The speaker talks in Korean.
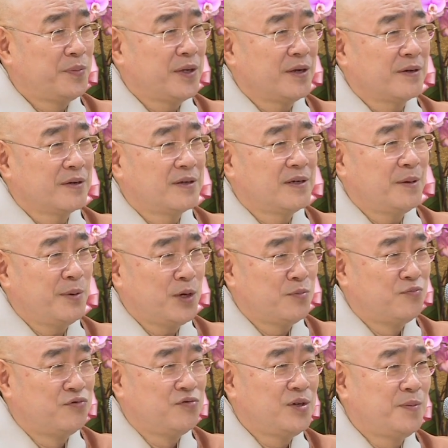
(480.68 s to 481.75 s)
없다는 게 그게 바로
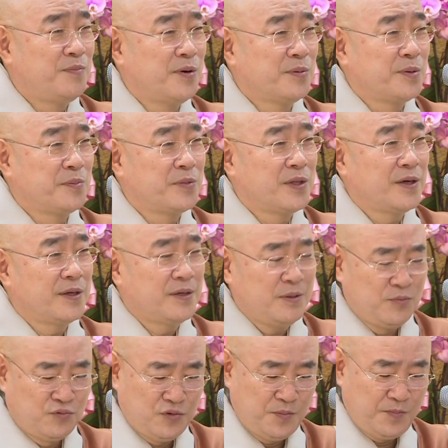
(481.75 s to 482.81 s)
무위법입니다. 이
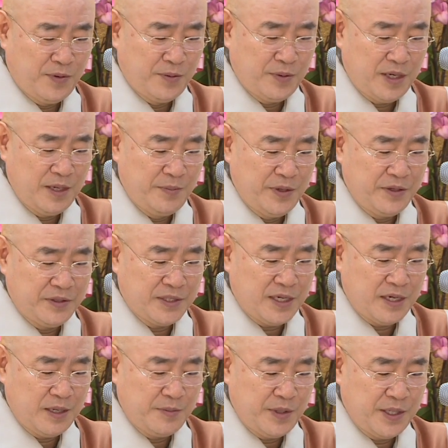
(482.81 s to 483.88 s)
무위법을 알면은
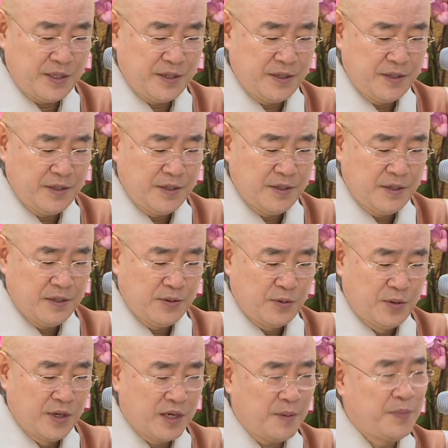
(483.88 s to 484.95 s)
사람이
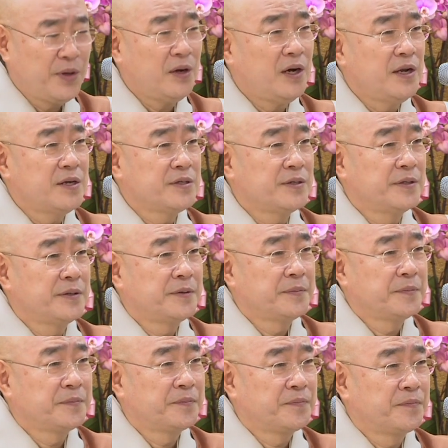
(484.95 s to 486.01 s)
되게 편안해져요.
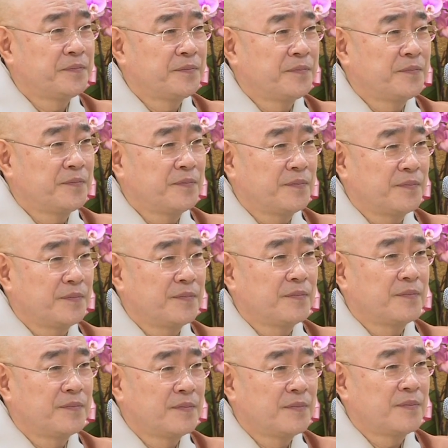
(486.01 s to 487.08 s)
음,
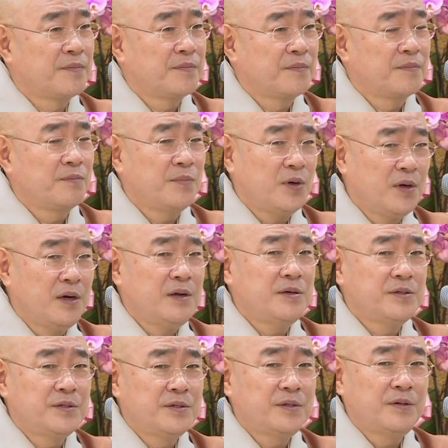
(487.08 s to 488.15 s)

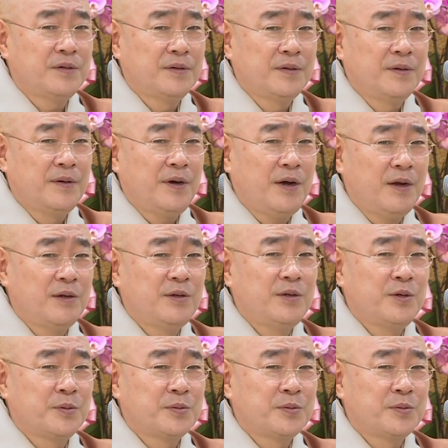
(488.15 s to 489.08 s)
편안해지죠. 할 일이